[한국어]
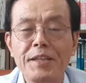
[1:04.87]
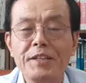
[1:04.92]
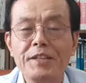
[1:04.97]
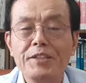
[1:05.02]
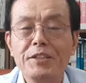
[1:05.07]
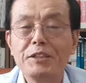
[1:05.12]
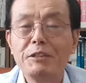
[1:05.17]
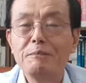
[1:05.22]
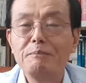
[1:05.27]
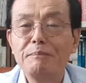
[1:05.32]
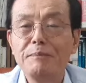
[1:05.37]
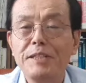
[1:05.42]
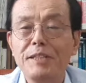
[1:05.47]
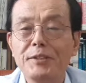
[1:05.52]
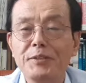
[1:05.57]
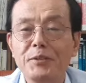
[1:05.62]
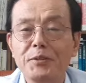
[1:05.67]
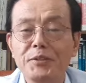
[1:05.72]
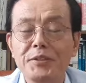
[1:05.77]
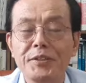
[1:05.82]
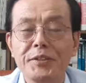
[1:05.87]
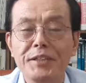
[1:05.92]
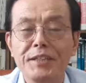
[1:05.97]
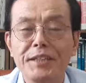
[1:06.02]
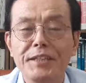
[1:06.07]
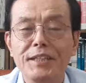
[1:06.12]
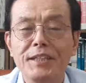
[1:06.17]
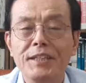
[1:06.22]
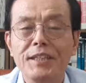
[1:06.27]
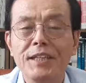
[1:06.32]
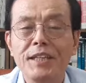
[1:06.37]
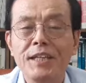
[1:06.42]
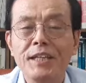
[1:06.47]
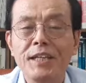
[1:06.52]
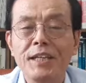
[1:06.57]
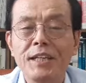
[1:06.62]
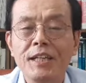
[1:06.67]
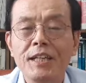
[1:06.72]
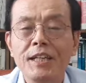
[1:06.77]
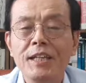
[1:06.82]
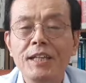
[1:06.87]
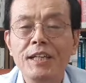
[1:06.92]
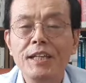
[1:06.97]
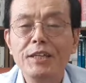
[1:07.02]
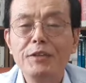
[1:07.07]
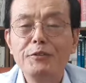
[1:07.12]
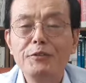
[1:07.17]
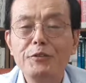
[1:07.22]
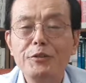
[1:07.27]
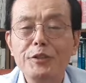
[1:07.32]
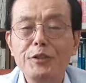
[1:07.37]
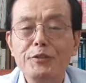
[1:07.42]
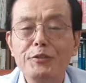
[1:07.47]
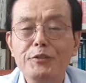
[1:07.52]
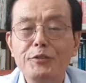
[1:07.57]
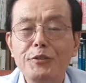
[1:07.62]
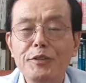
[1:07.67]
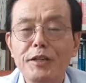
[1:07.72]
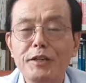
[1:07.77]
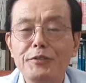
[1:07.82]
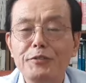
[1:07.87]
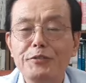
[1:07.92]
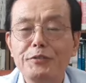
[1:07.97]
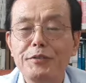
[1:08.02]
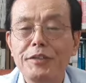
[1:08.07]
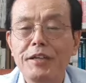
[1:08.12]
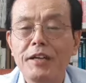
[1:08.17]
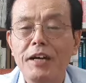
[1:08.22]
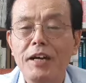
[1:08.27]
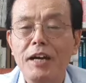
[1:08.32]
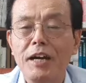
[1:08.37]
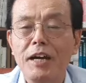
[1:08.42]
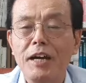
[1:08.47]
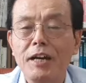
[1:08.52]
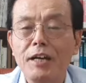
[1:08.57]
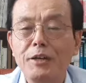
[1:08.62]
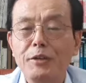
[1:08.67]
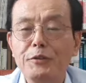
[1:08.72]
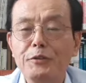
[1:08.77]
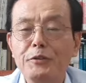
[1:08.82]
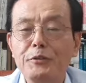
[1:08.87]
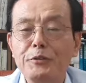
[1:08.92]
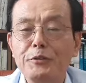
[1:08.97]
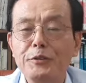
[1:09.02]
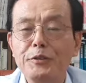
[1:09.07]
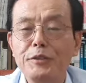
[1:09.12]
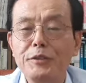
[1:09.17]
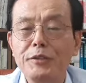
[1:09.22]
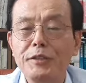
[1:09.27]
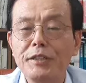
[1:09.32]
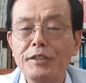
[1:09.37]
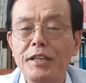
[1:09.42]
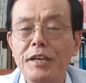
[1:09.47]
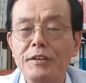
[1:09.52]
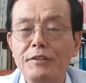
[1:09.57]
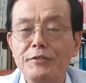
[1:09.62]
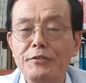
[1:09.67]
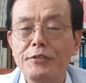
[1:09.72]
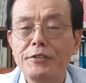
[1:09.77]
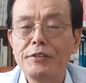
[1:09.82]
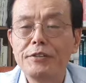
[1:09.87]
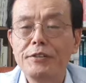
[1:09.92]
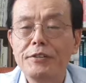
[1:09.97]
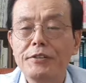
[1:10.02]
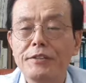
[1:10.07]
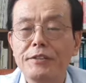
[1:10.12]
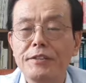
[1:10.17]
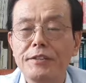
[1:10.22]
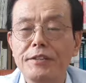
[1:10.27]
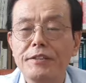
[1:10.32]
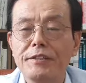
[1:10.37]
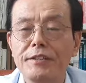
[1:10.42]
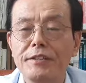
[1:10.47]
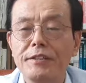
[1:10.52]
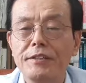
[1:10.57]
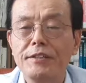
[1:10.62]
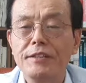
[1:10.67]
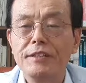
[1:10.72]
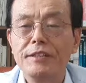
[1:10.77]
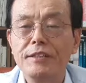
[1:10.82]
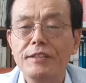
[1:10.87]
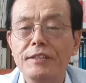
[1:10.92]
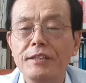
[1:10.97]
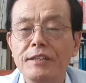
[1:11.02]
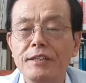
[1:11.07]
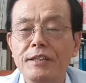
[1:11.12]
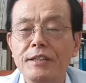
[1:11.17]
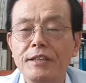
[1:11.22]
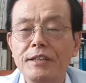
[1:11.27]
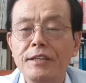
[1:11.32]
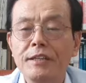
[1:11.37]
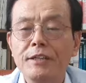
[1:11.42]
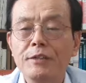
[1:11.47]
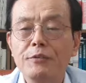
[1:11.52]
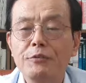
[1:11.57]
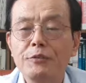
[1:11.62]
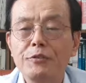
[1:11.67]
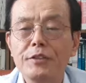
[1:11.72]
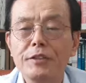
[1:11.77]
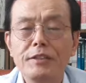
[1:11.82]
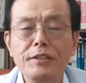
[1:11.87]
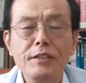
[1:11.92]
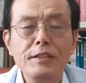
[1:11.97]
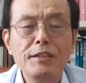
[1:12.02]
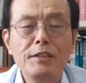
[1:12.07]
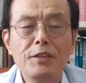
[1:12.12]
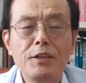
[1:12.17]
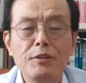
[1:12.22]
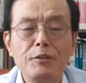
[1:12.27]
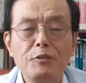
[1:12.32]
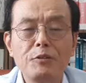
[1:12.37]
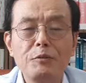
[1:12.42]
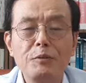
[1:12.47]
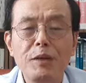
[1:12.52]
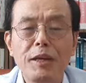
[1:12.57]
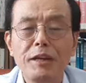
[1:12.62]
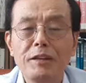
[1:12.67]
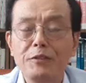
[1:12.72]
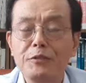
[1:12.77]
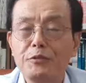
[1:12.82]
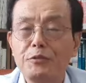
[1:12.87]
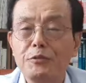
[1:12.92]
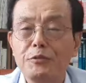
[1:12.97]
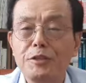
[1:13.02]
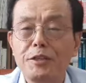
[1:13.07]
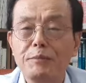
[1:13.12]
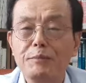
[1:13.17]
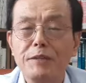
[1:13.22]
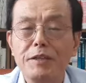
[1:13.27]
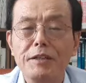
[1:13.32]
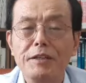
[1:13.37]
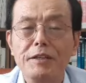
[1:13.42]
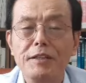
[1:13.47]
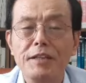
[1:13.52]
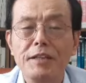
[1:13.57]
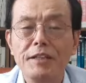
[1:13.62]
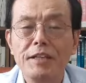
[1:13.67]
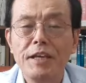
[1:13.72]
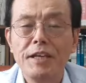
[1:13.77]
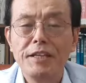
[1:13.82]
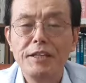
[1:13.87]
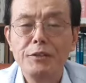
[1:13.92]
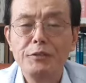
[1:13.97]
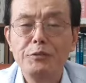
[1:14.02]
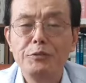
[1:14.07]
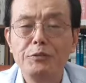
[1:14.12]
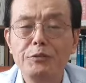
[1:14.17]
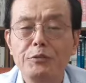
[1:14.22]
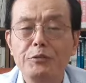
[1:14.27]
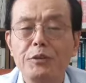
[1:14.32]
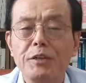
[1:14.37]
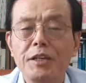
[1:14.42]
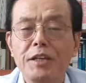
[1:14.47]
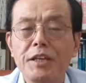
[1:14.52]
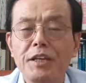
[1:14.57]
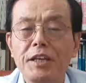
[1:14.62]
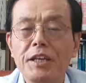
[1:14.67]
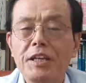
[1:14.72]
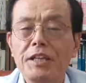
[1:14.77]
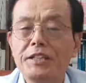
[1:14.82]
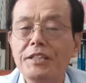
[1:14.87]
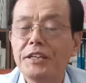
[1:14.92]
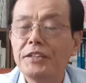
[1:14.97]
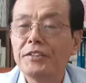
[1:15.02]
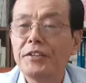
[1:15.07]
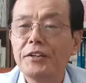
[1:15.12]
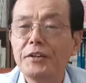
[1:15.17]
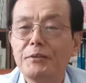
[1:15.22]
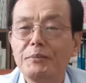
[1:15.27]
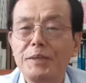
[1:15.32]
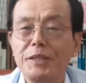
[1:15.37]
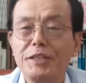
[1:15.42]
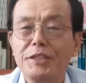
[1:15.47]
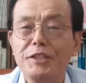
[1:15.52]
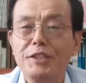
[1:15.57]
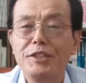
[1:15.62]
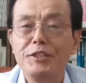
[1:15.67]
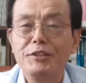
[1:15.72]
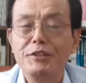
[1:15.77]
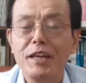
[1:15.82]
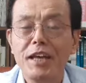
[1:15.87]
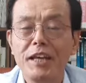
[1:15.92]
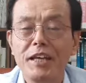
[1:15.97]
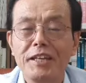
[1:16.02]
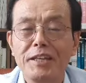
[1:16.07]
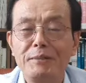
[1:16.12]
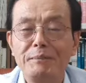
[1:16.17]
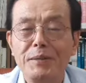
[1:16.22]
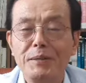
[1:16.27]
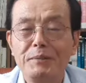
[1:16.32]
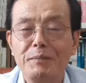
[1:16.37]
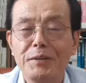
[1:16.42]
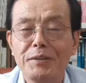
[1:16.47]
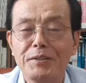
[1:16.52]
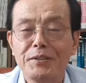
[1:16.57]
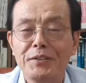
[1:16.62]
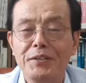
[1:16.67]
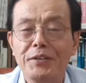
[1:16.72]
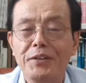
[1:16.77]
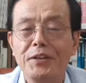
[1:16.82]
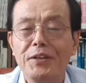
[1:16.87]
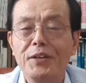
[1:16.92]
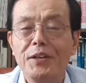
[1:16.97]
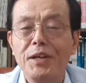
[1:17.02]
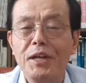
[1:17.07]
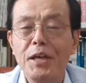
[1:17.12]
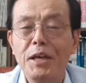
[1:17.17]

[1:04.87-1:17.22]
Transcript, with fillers: 이처럼 지속적인 인구의 증가 추세가 의지될 수 있었던 것은 우선 1960년대 이후 1차 산업이 진흥에 힘입어서